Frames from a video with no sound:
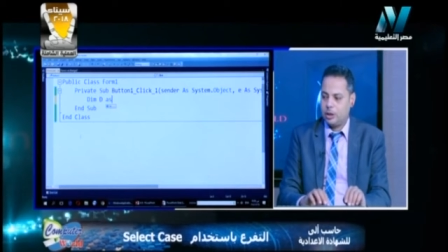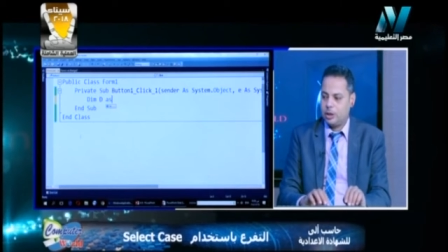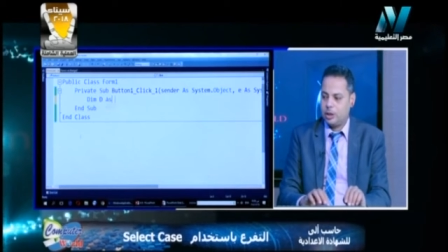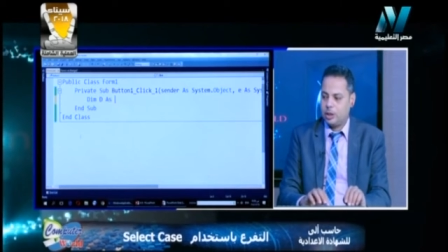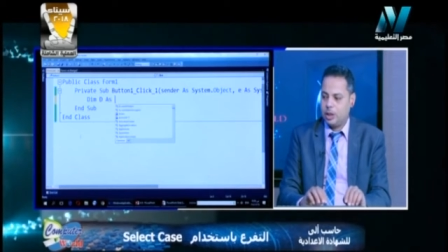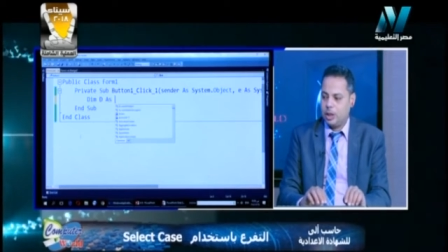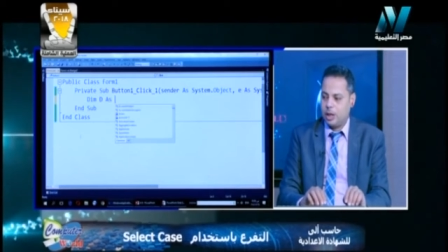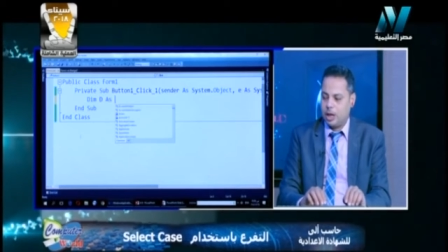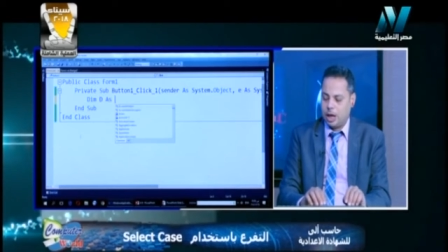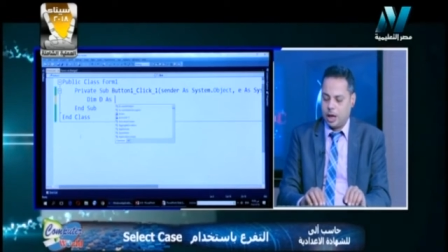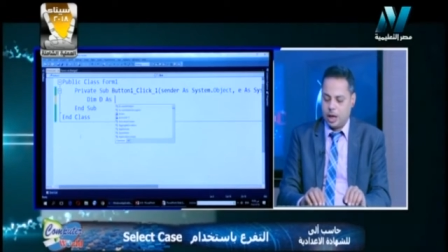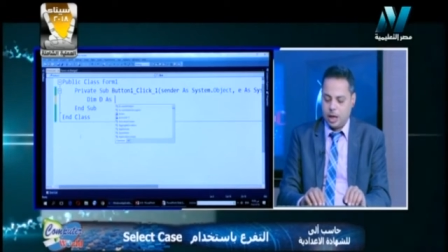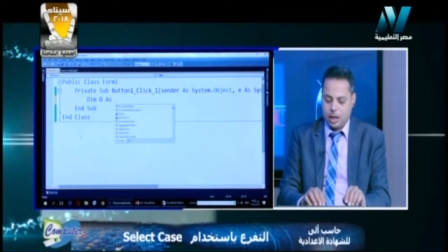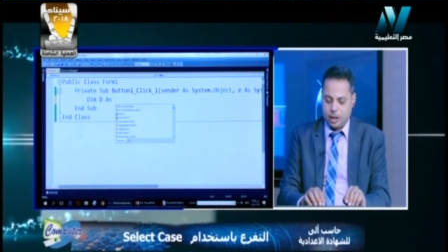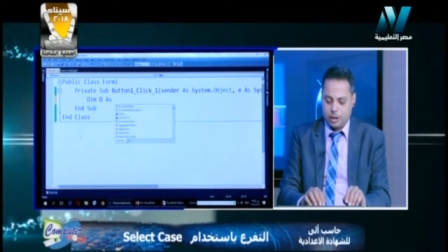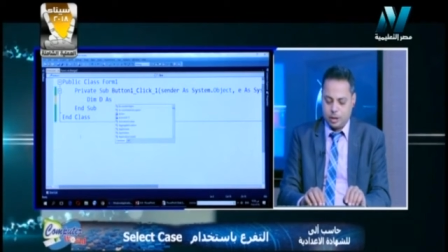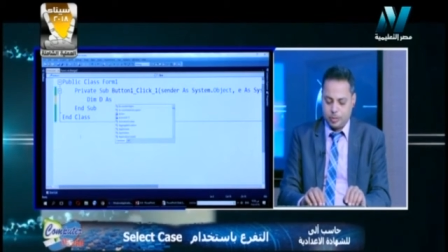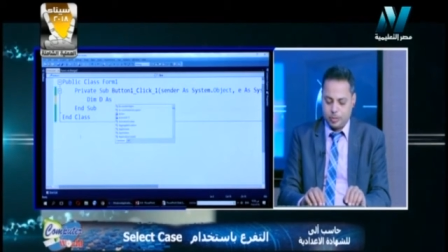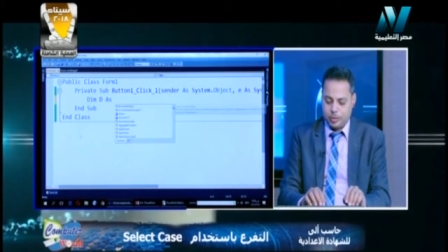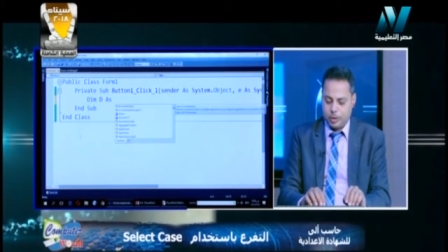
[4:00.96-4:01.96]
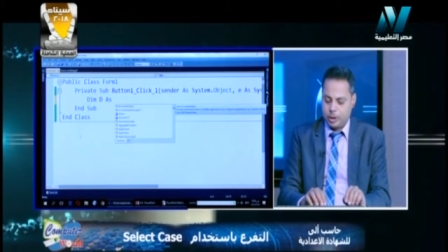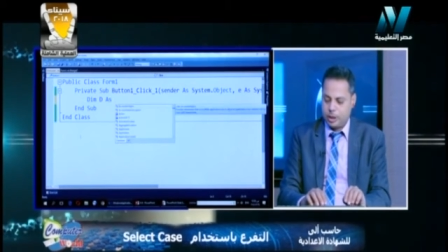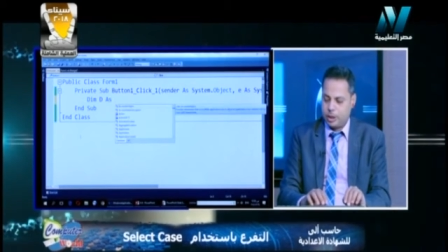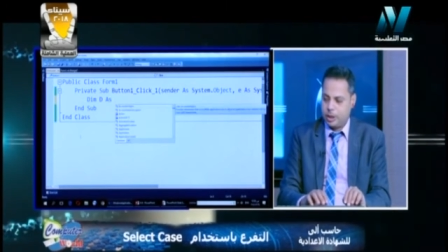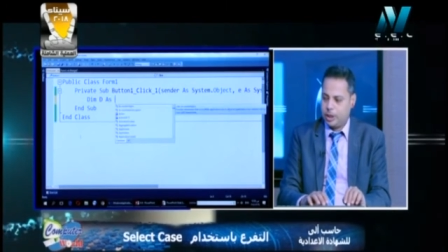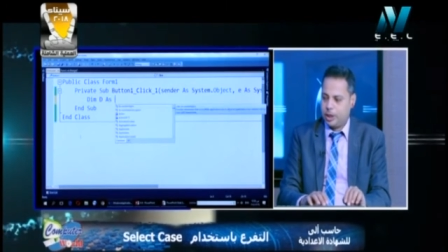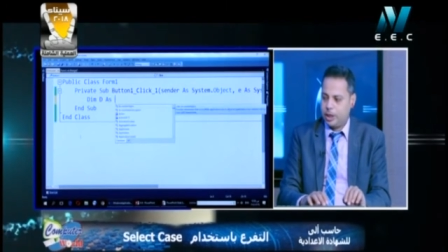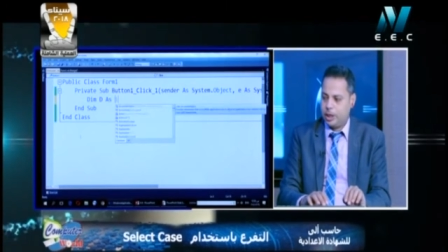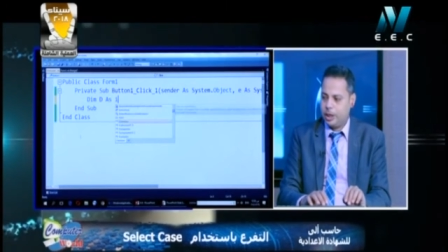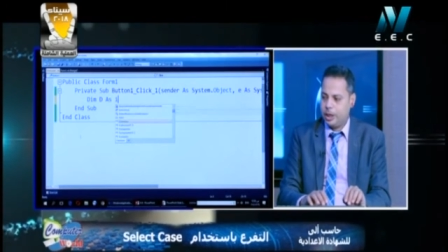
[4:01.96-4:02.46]
على اعتبار ان
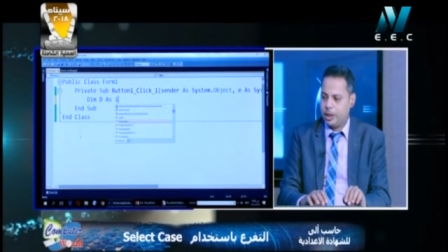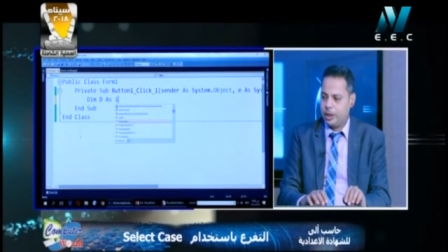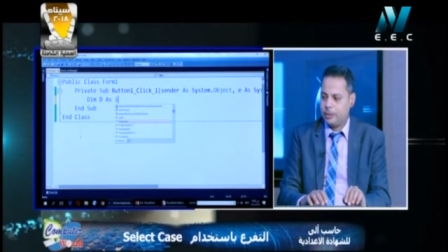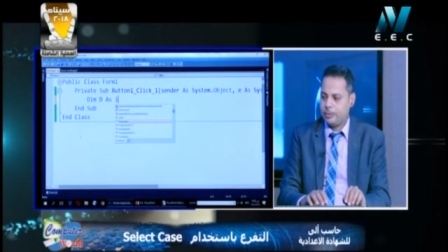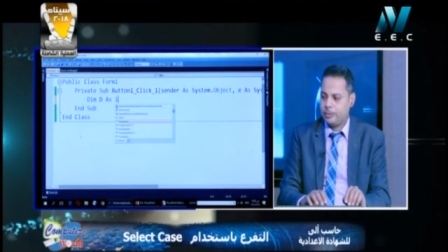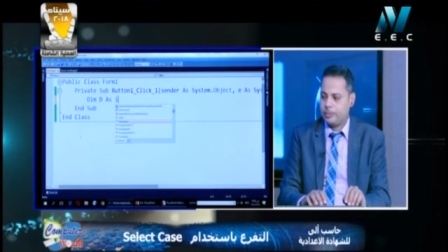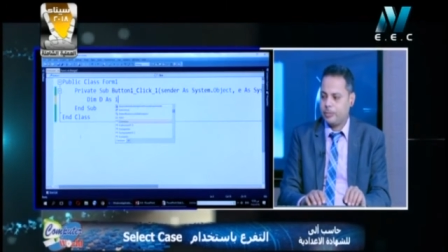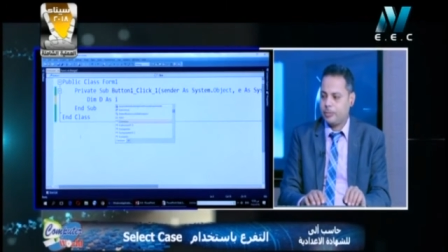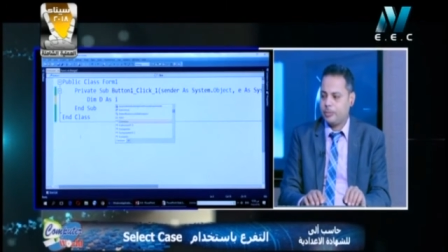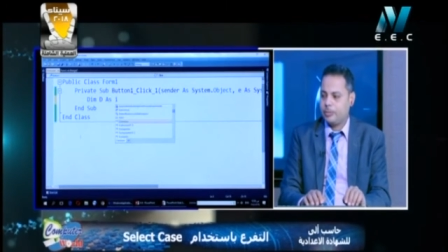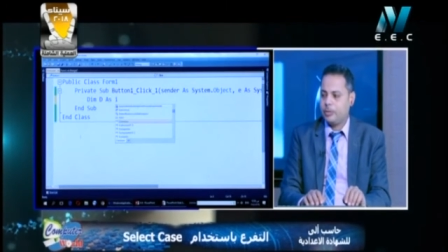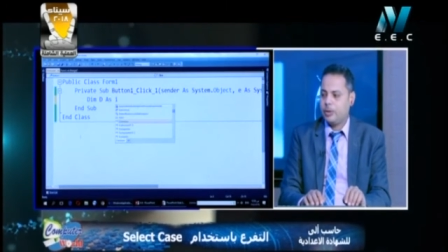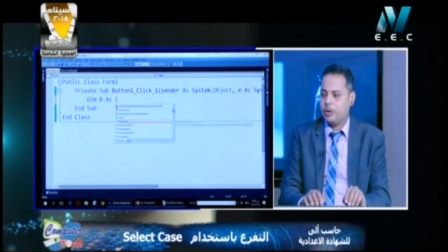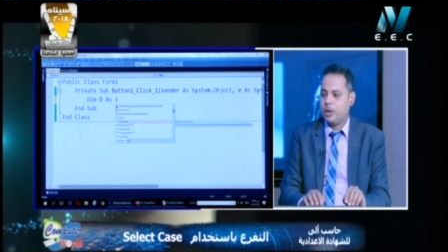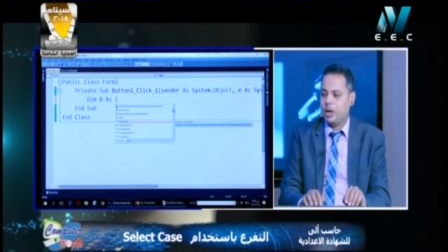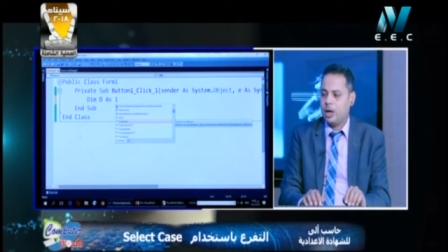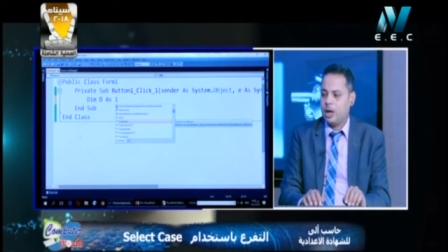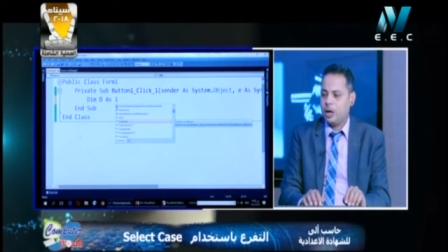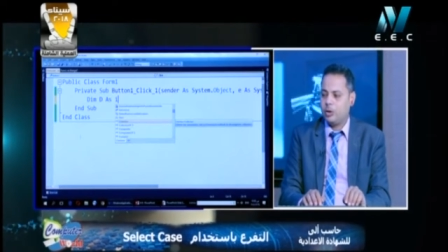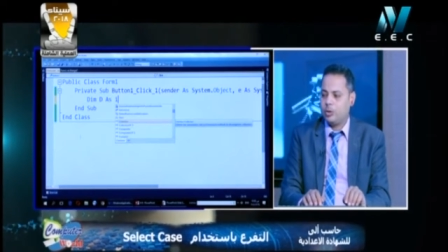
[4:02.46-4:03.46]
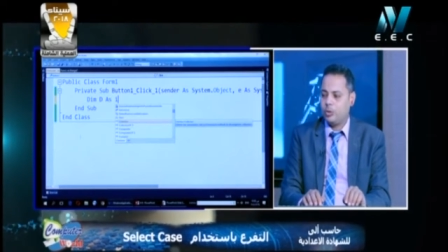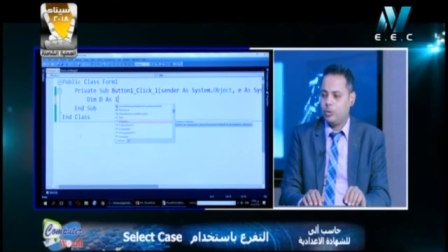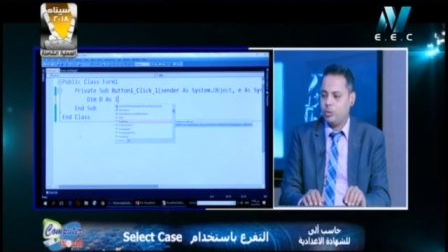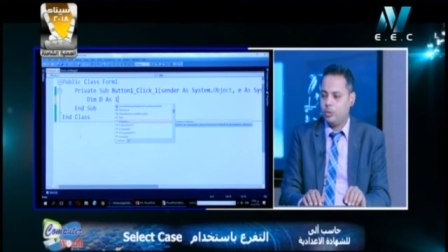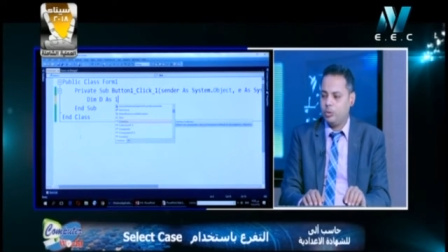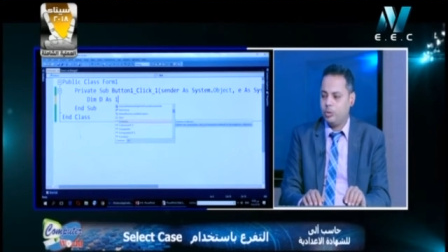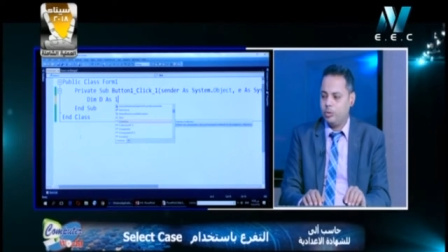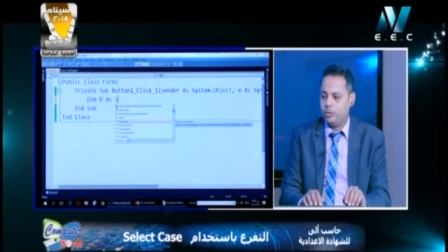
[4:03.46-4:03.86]
هي هتكون